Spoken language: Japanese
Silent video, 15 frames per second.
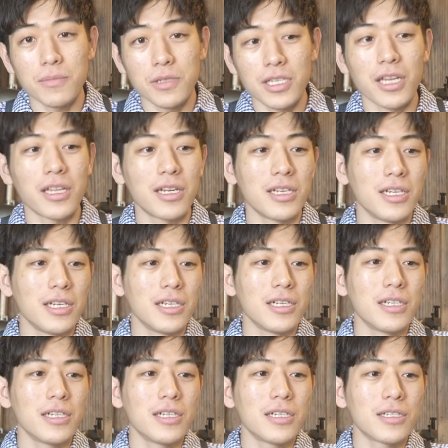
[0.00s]
みたいな、
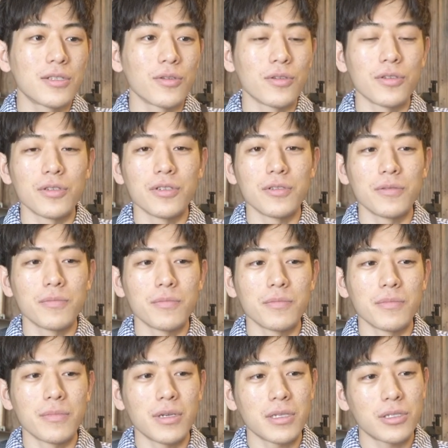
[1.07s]
そういう、
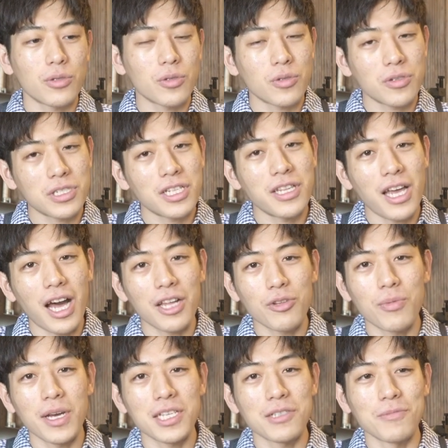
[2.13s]
まあ、ちょっとしたね
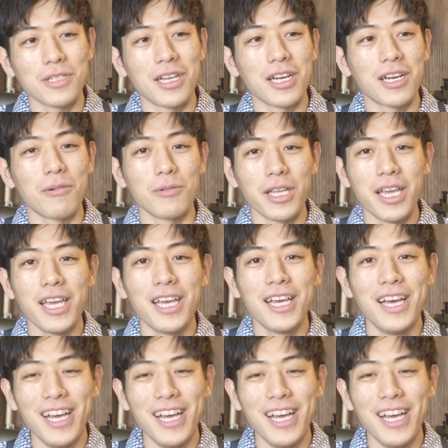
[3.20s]
アドバイスなんかをね